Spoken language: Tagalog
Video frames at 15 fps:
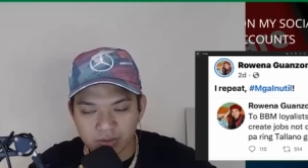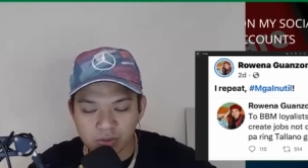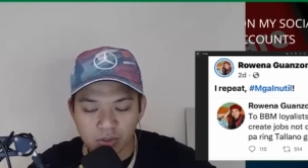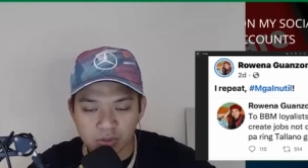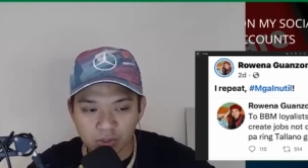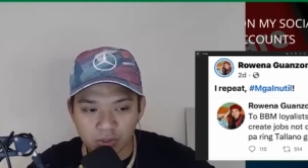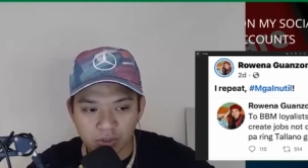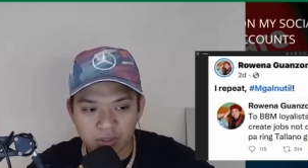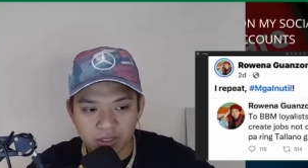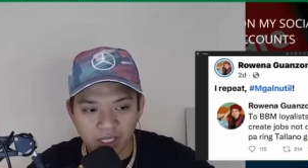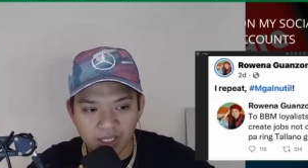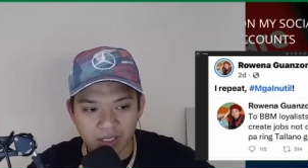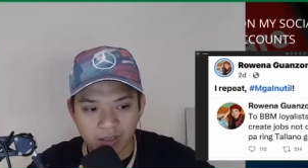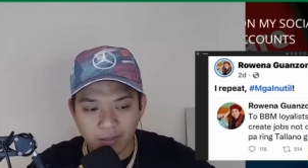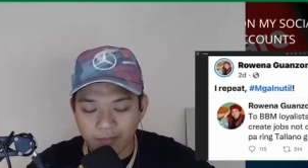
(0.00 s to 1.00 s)
Susunod
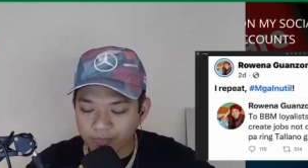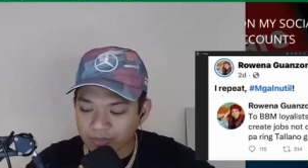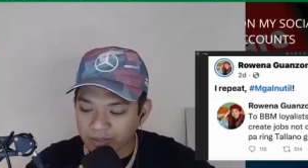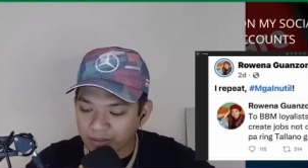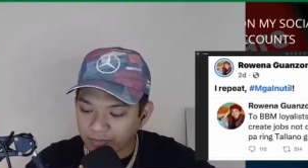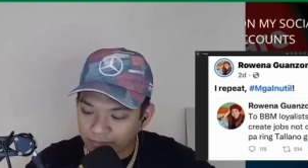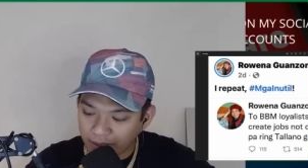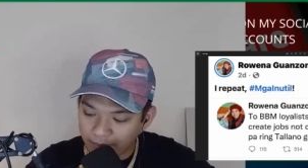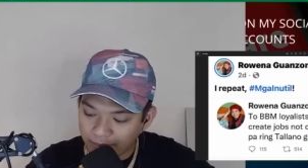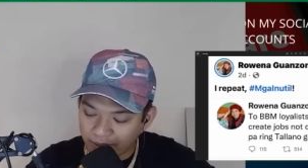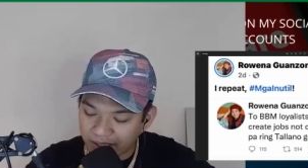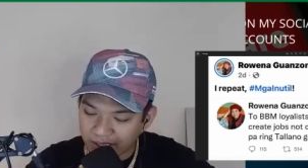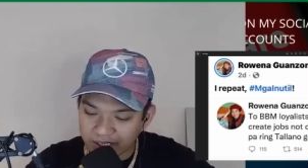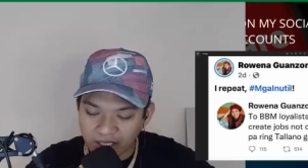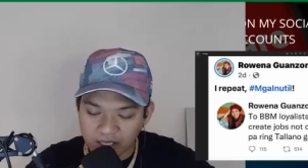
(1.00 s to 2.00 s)
niyan,
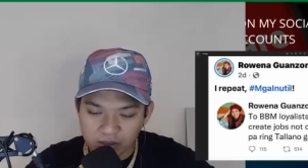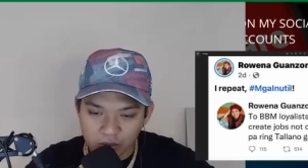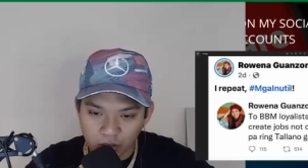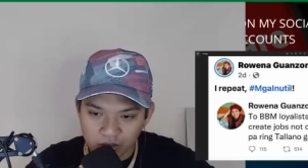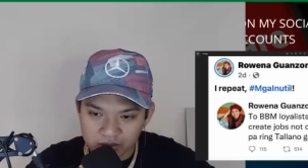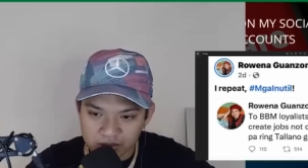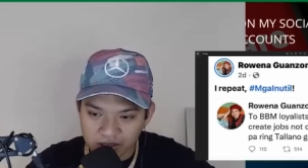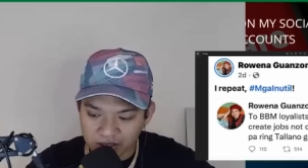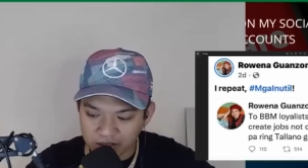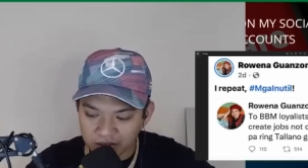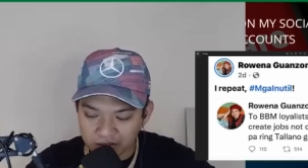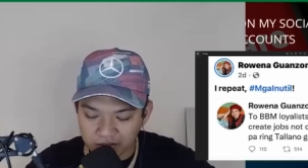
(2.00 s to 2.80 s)
babalik yan doon sa